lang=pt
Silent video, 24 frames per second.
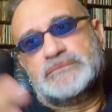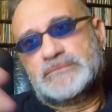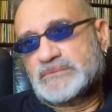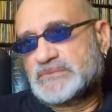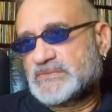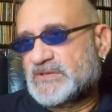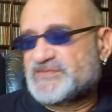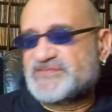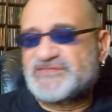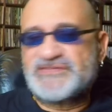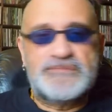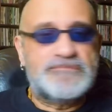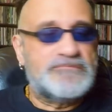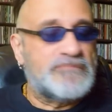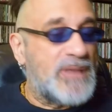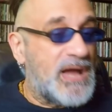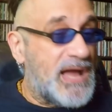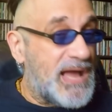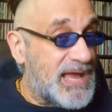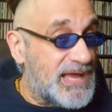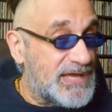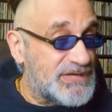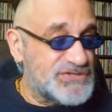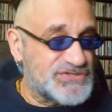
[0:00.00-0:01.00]
nas
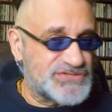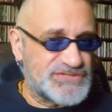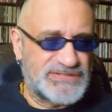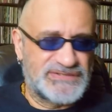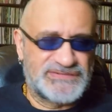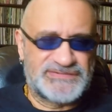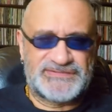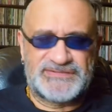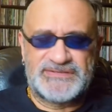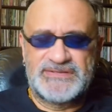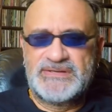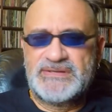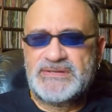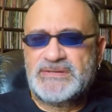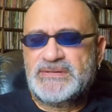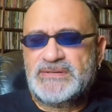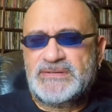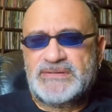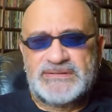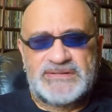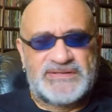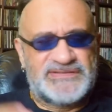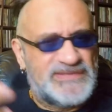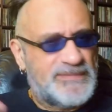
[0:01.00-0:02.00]
imagens
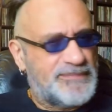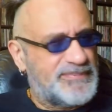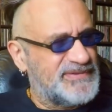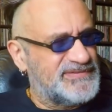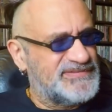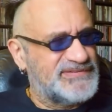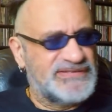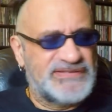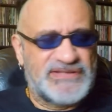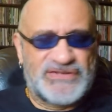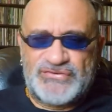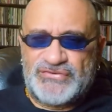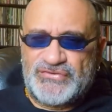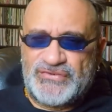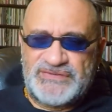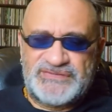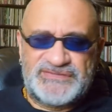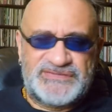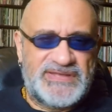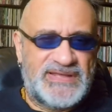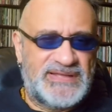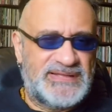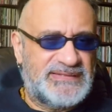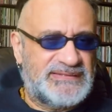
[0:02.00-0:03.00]
das
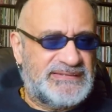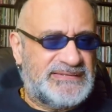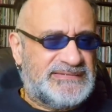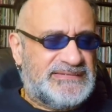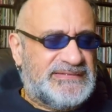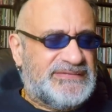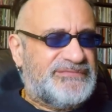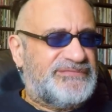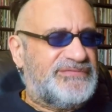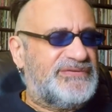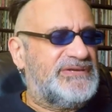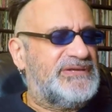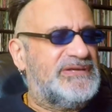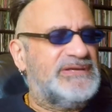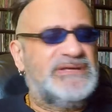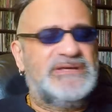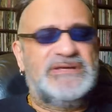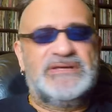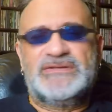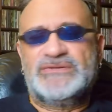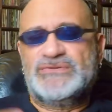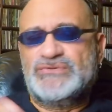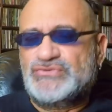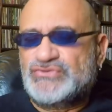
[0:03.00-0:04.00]
apresentações dela na
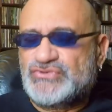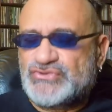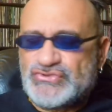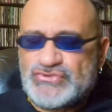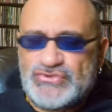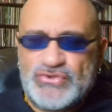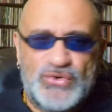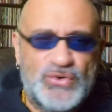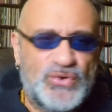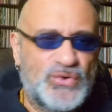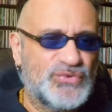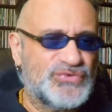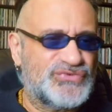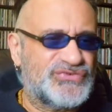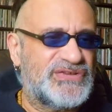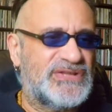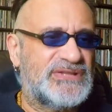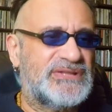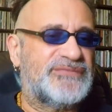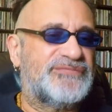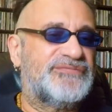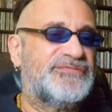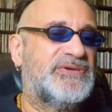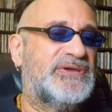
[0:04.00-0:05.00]
TV, nos shows que
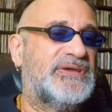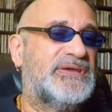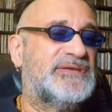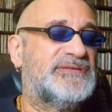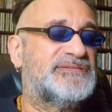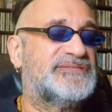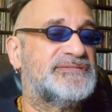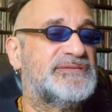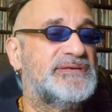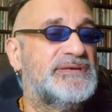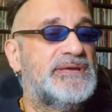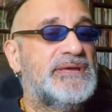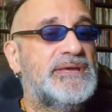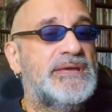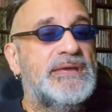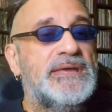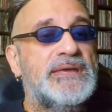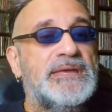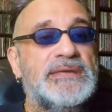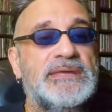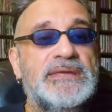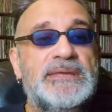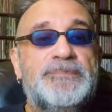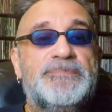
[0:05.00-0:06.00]
ela fez
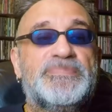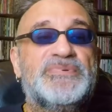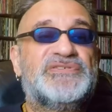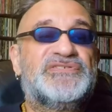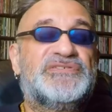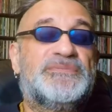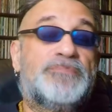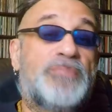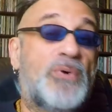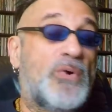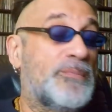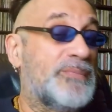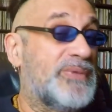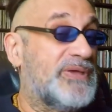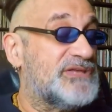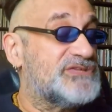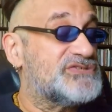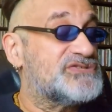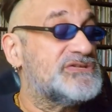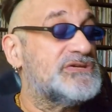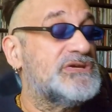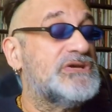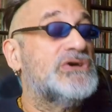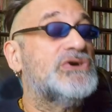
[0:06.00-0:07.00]
e
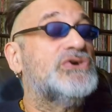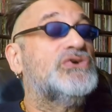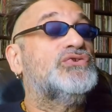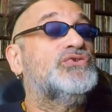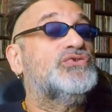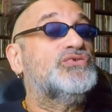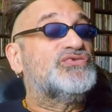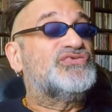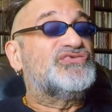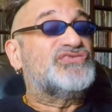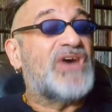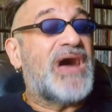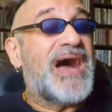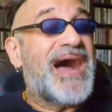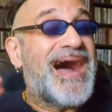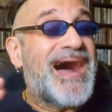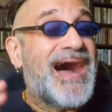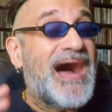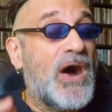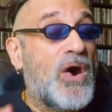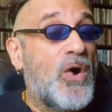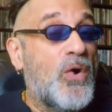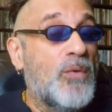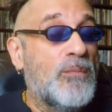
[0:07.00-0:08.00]
principalmente nos
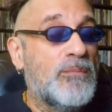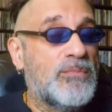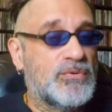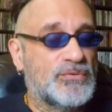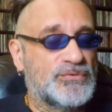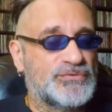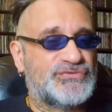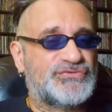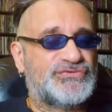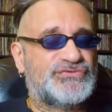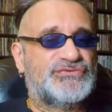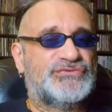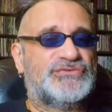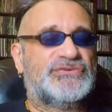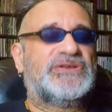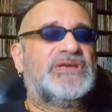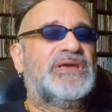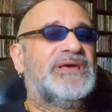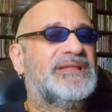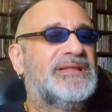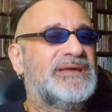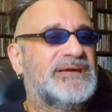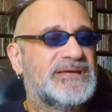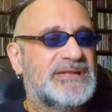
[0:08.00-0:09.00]
álbuns
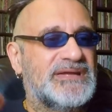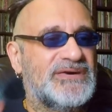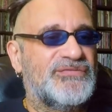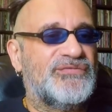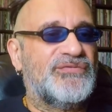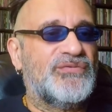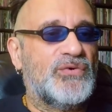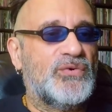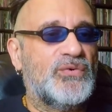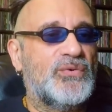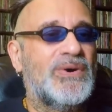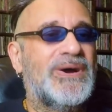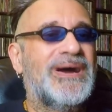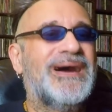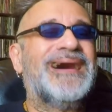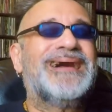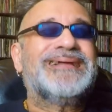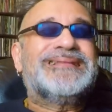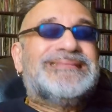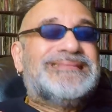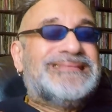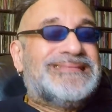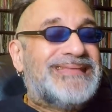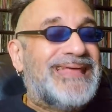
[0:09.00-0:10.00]
que ela gravou
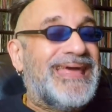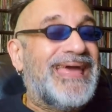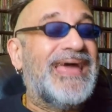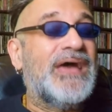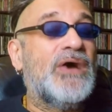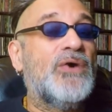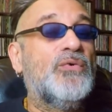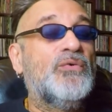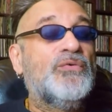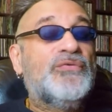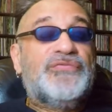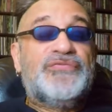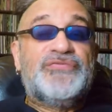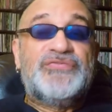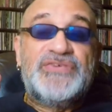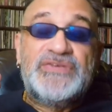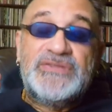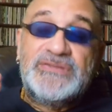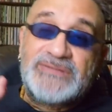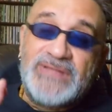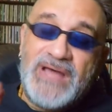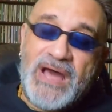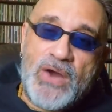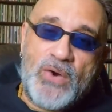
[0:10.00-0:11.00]
até o
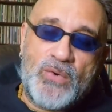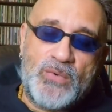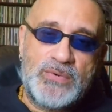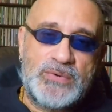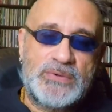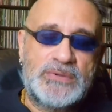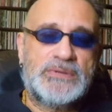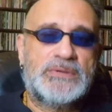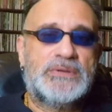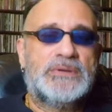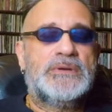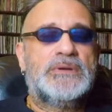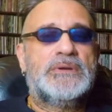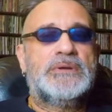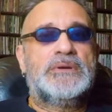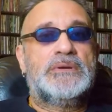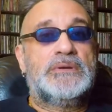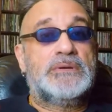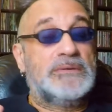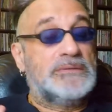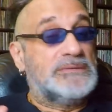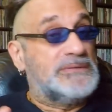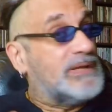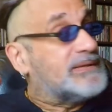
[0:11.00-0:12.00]
final
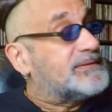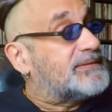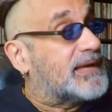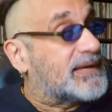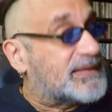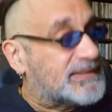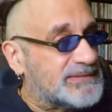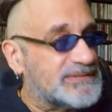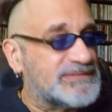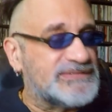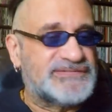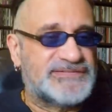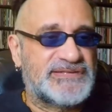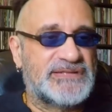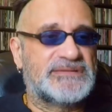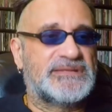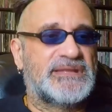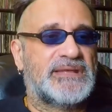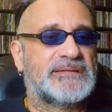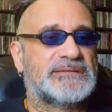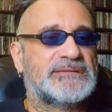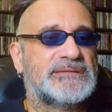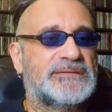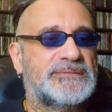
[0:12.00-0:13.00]
da década de
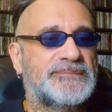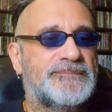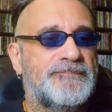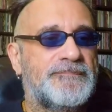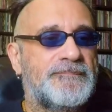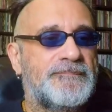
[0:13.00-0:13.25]
70.